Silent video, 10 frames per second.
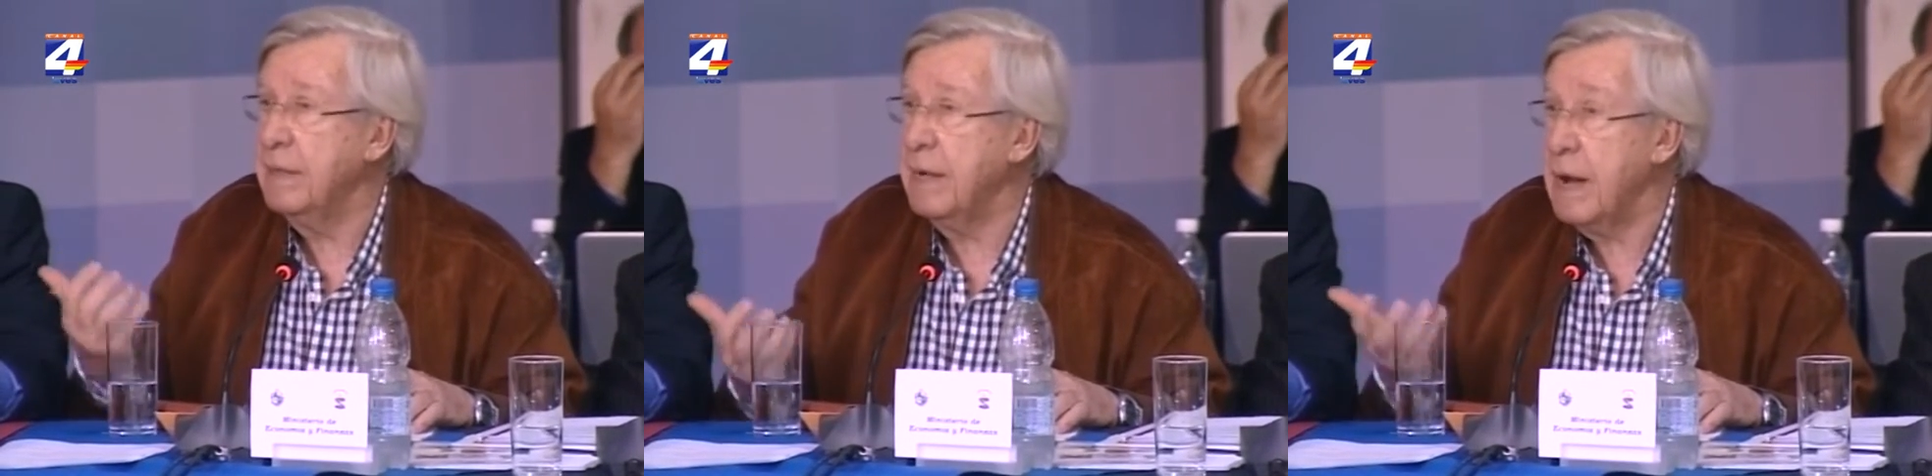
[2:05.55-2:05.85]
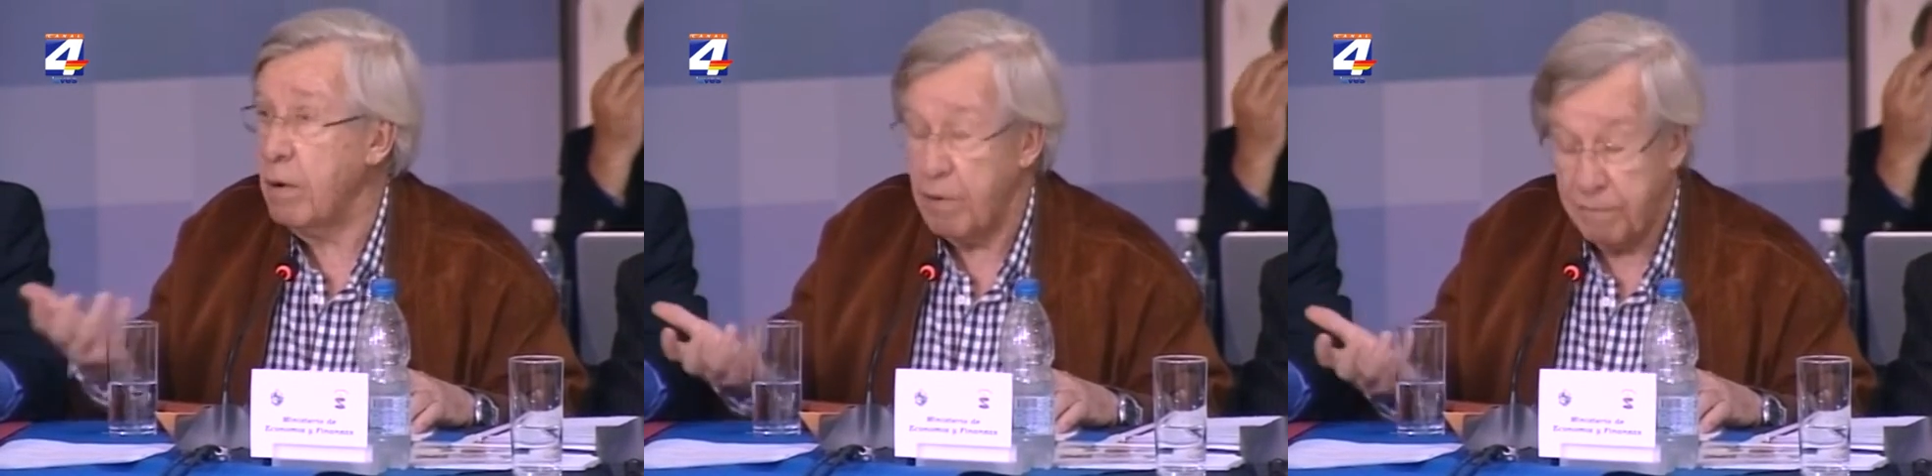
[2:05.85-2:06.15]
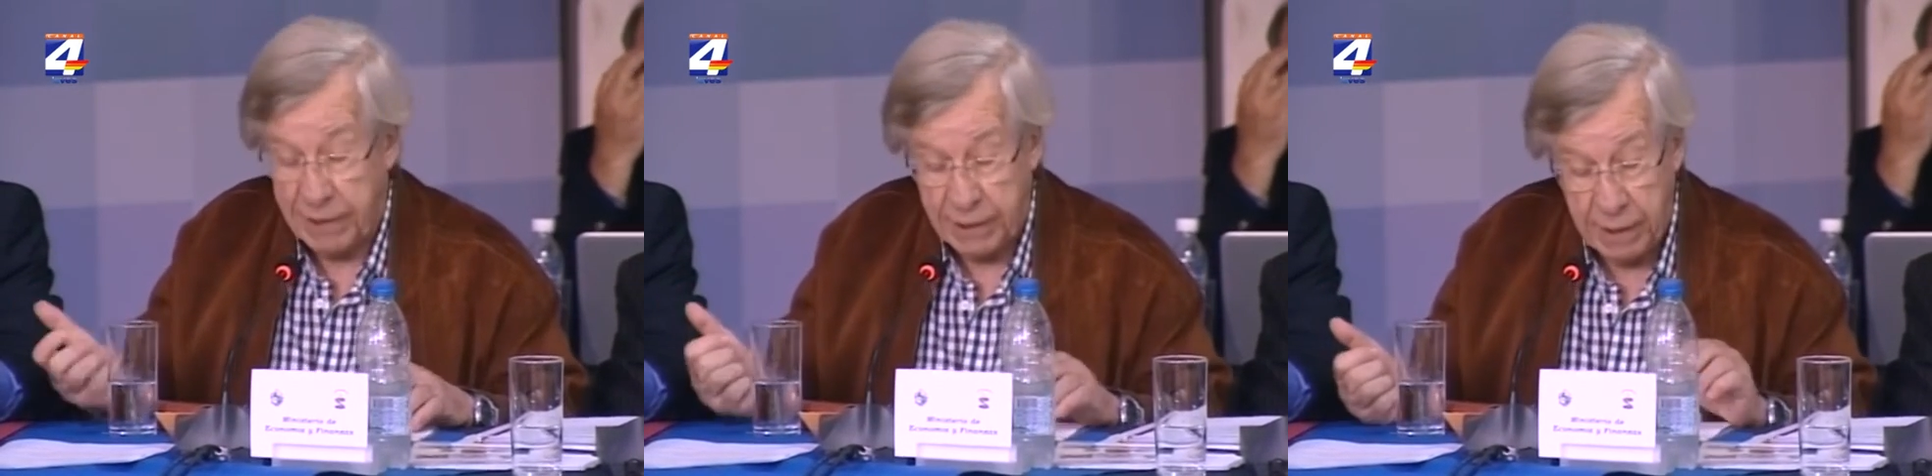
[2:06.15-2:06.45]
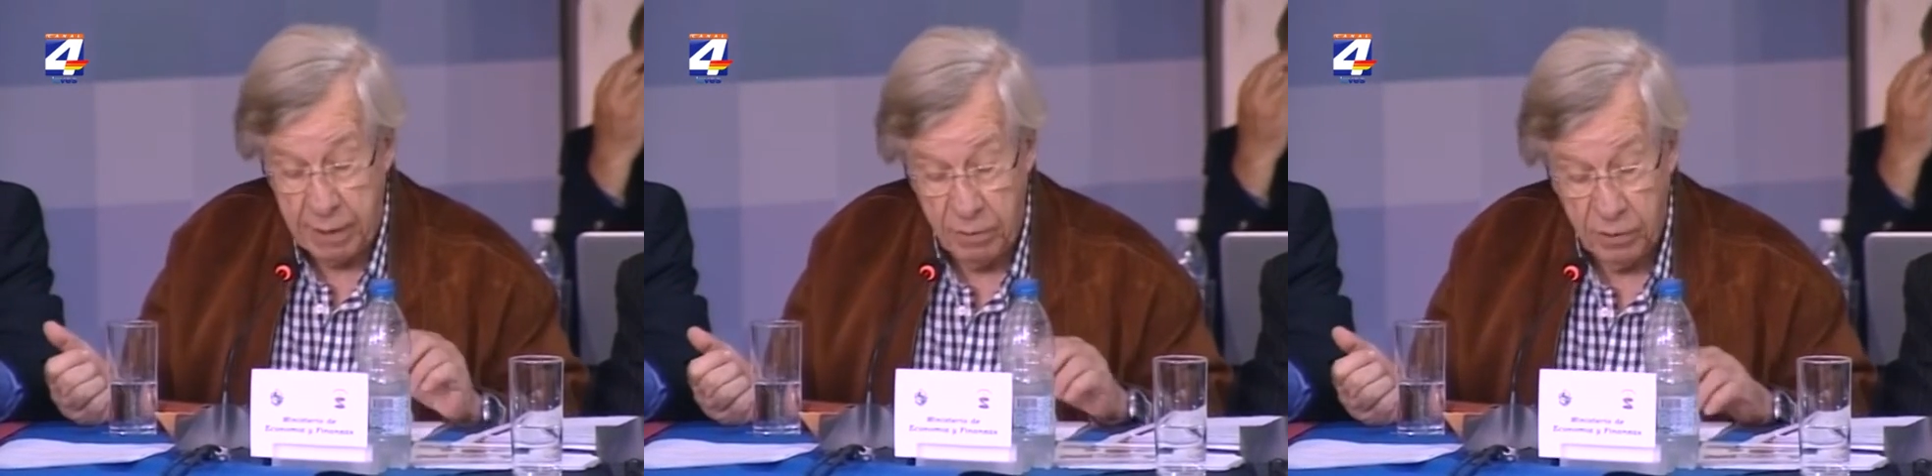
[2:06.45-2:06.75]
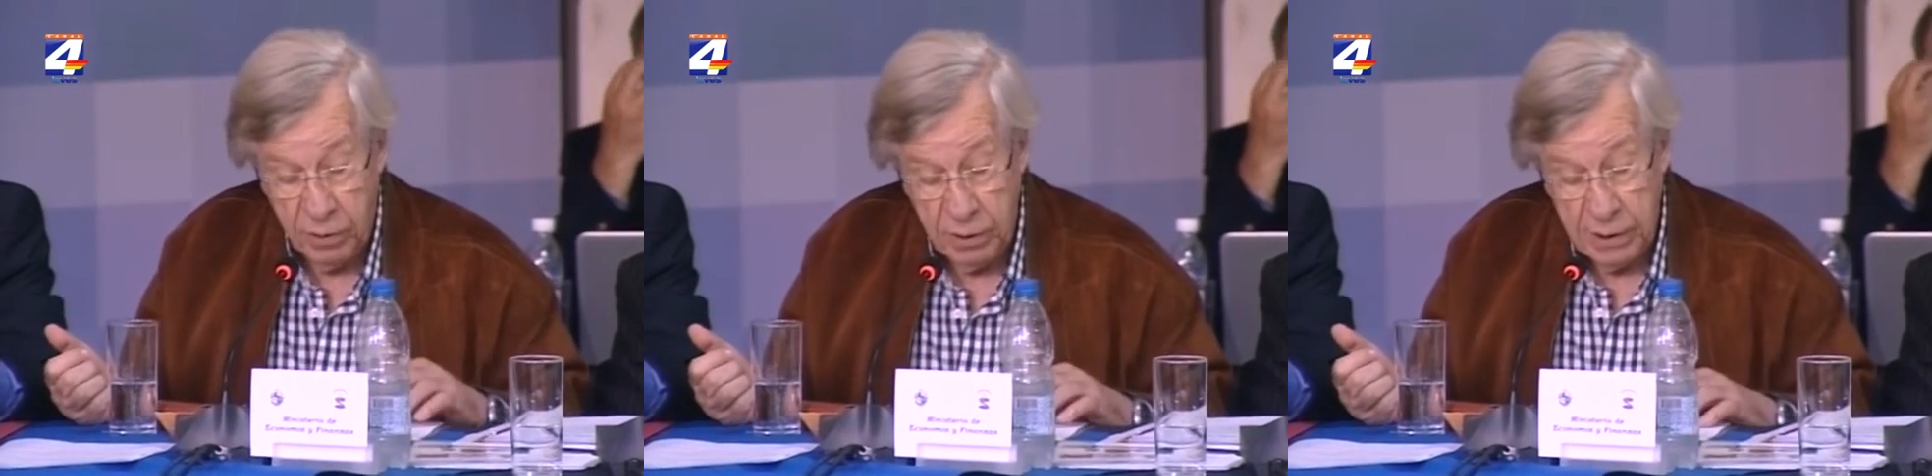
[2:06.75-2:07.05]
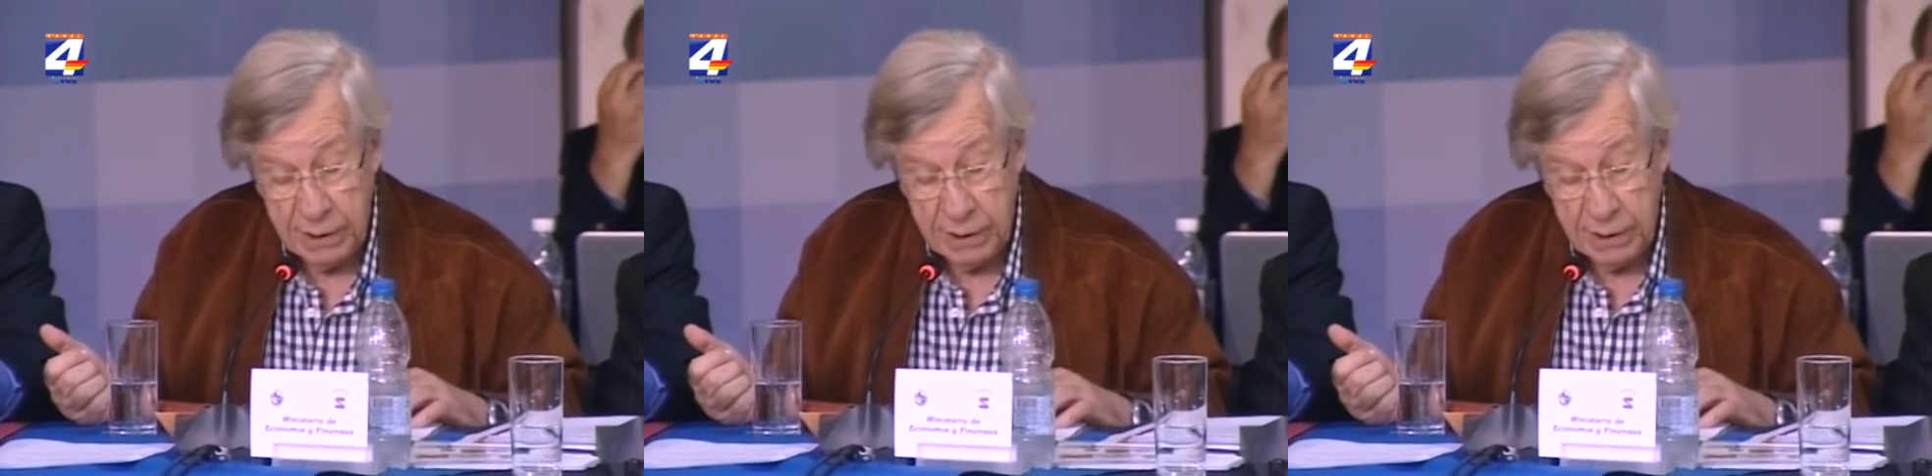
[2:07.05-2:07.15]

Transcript: dinero efectivo